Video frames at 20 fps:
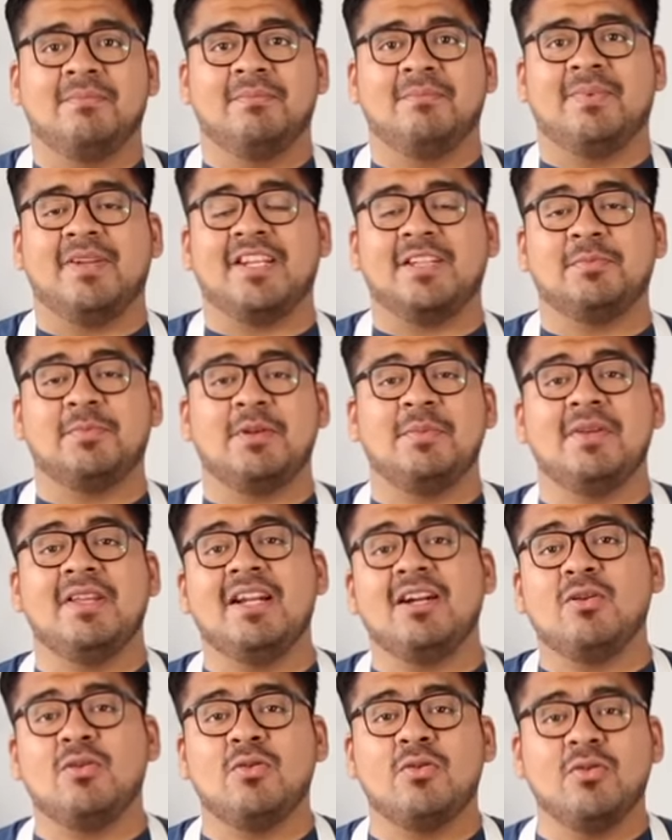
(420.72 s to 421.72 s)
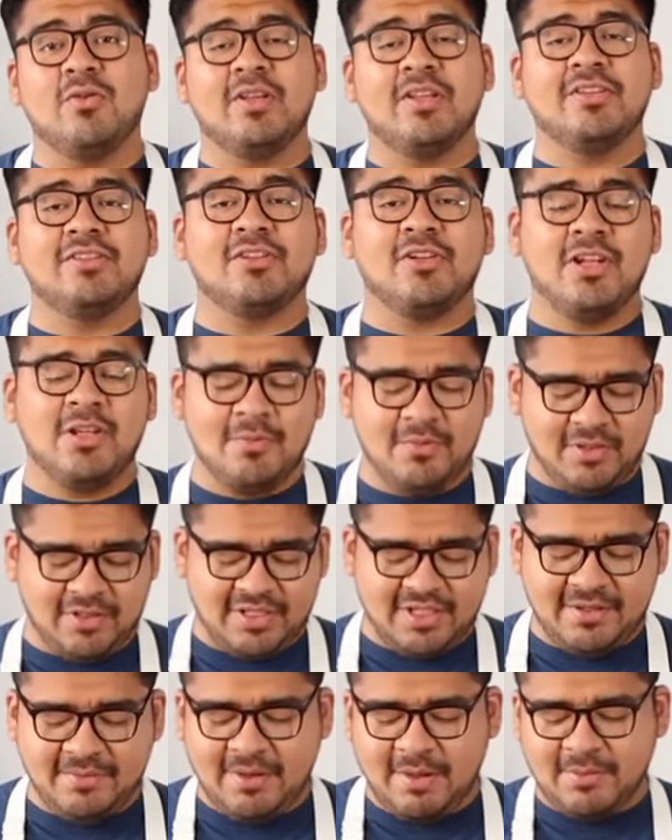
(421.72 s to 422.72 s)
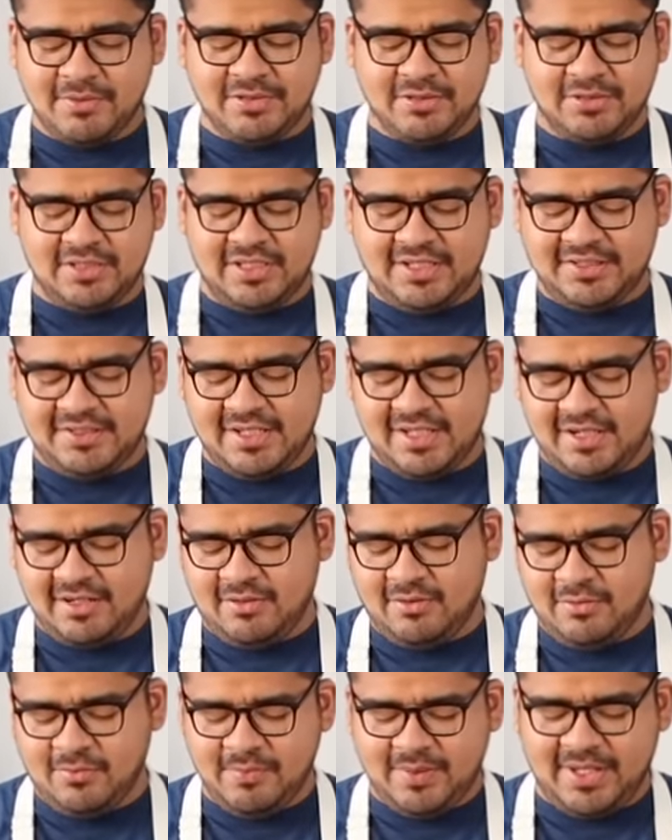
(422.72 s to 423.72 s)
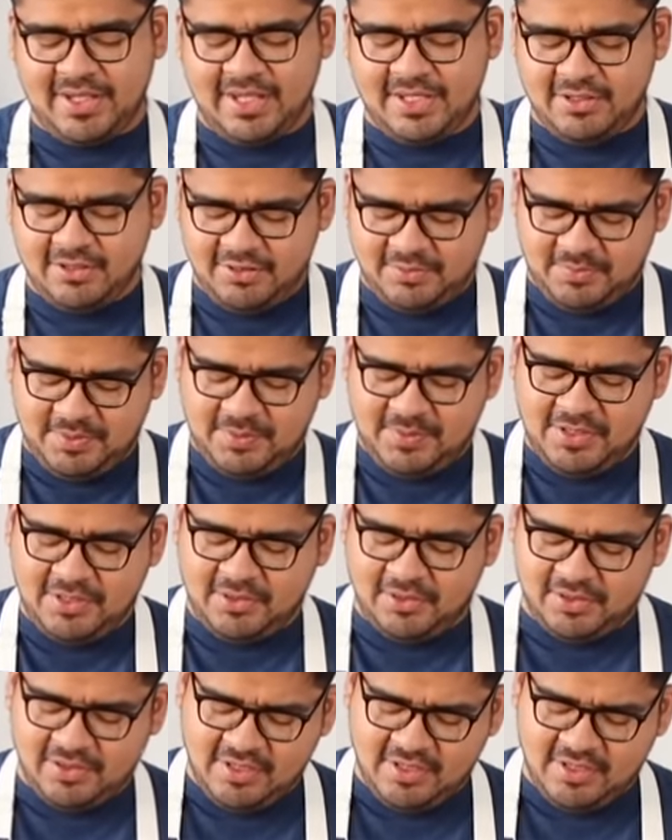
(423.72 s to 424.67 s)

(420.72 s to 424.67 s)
Para exprimir el jugo de estos limones vamos a utilizar un pequeño exprimidor